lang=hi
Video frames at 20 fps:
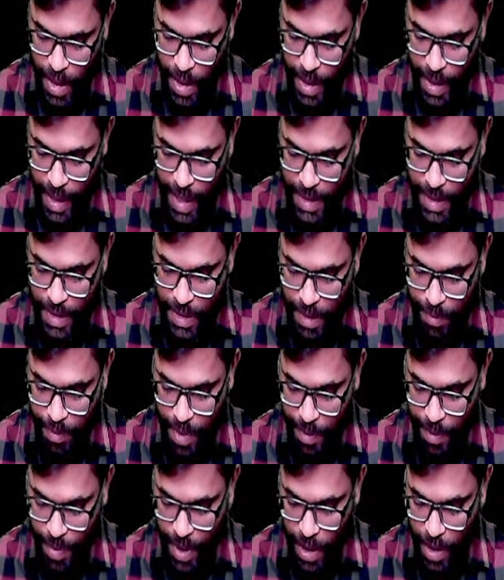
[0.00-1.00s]

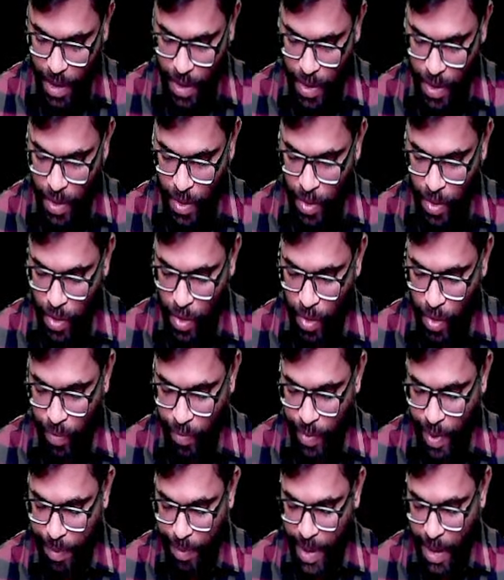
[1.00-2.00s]
राज्यसभा में तो
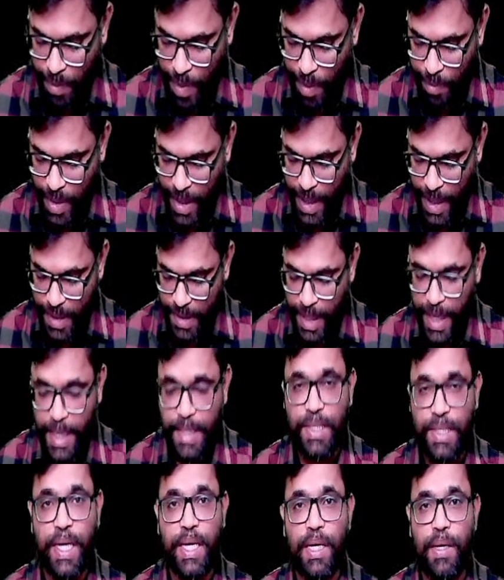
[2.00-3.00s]
50 मेंबर का
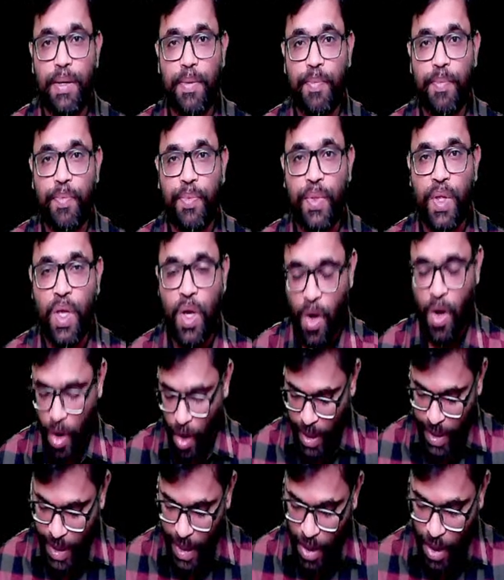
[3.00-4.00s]
साइन चाहिए
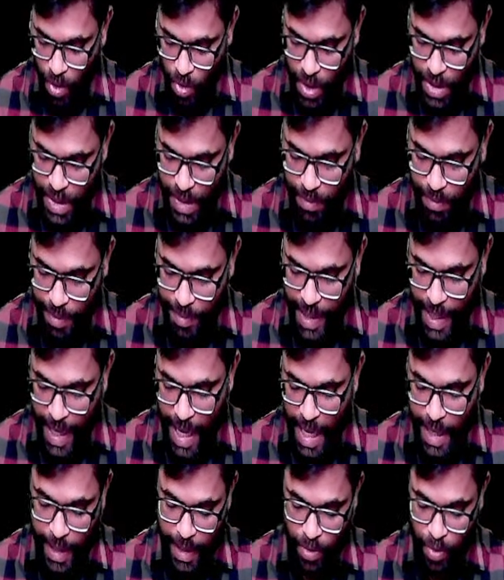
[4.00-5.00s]
और अगर लोकसभा में
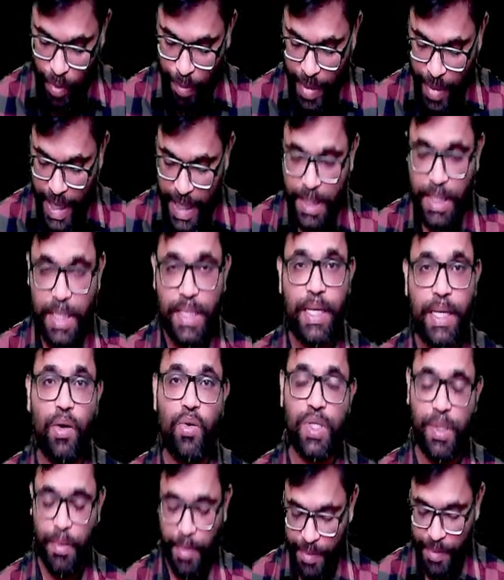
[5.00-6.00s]
ला रहे हैं तो बड़ी चीज़ है
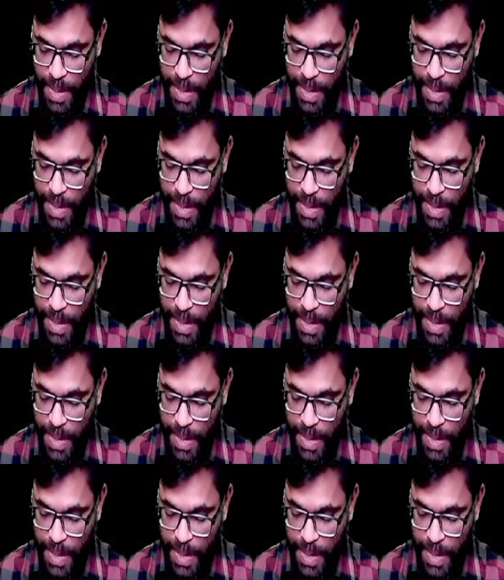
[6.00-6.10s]
लोकसभा में